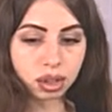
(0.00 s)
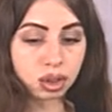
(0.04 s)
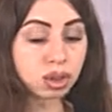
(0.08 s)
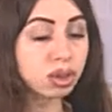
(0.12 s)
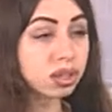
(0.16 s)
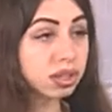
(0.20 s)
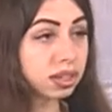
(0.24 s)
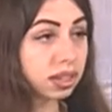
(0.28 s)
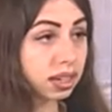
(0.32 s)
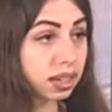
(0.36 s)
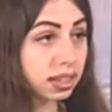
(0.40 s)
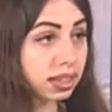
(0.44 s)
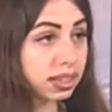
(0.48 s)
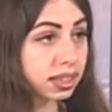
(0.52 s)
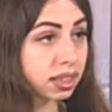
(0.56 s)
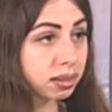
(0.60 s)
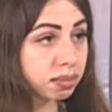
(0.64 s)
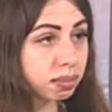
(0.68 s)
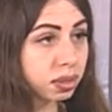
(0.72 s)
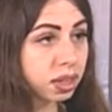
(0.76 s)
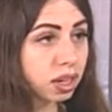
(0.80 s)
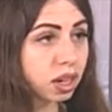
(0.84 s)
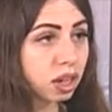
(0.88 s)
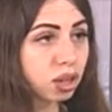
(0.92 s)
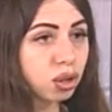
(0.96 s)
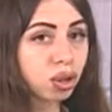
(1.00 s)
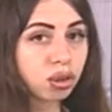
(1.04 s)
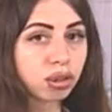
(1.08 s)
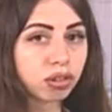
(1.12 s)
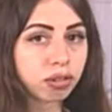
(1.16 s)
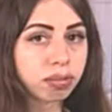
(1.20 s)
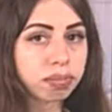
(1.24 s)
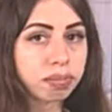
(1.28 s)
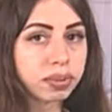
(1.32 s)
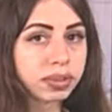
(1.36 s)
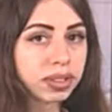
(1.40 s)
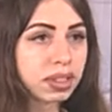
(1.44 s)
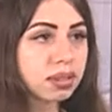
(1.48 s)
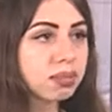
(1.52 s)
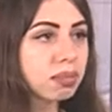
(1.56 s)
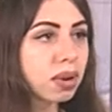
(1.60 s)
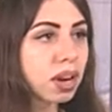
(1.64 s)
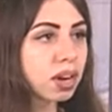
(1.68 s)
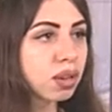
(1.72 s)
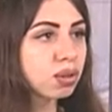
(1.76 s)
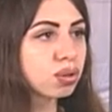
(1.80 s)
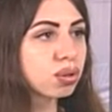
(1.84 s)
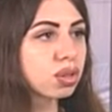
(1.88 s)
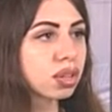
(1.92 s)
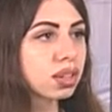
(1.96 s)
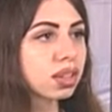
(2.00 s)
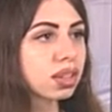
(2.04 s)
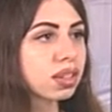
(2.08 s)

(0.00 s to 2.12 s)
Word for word: жители этих микрорайонов поднимаются